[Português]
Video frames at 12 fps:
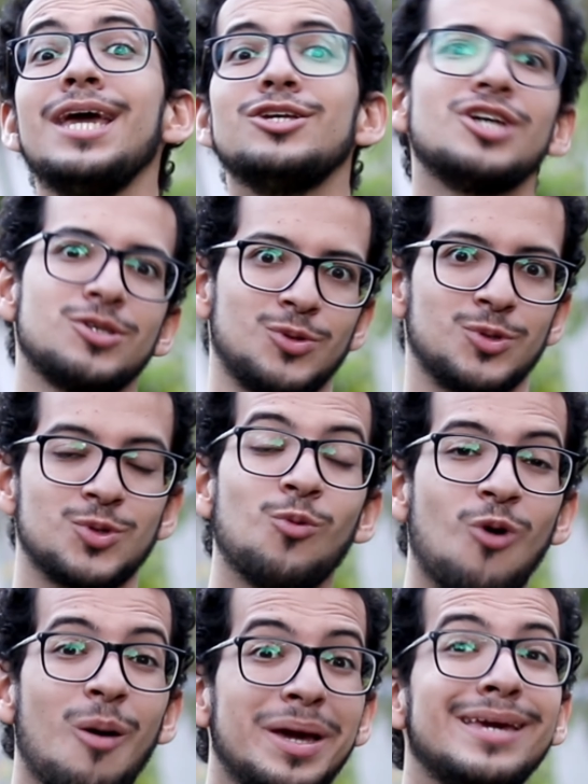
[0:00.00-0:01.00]
E Jesus,
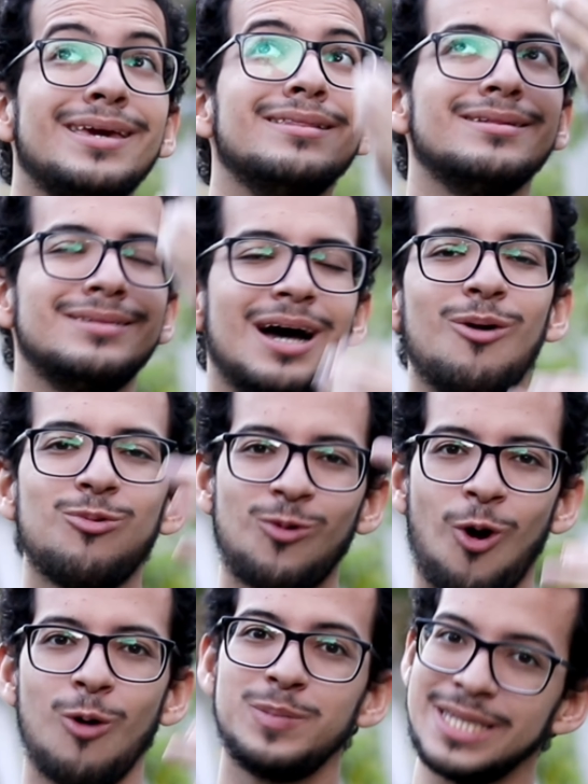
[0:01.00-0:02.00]
um homem que não
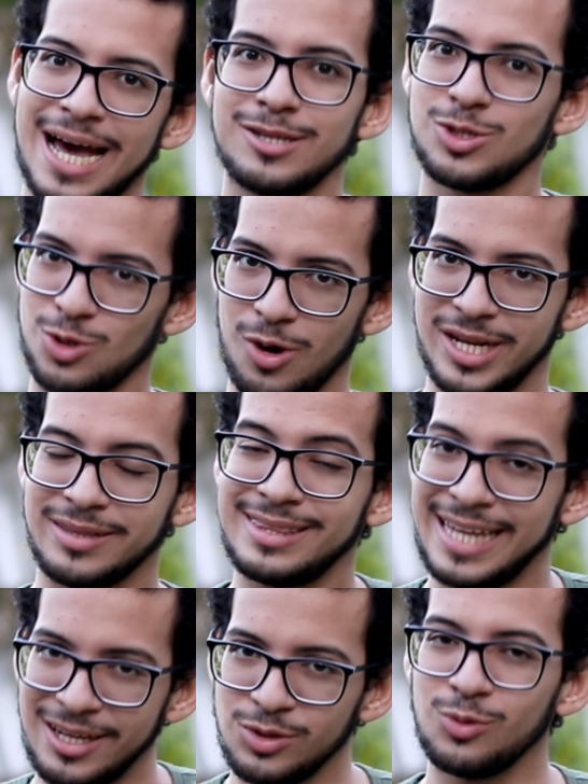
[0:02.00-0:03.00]
coube na história,
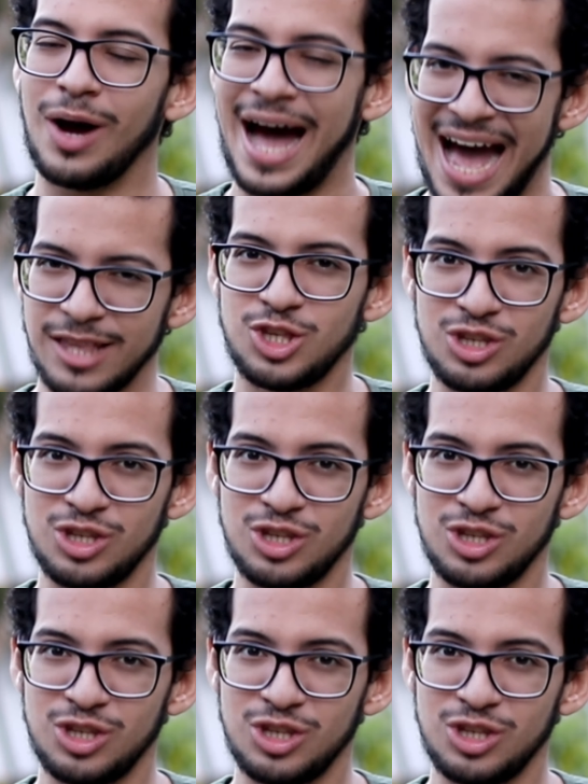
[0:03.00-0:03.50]
tendo a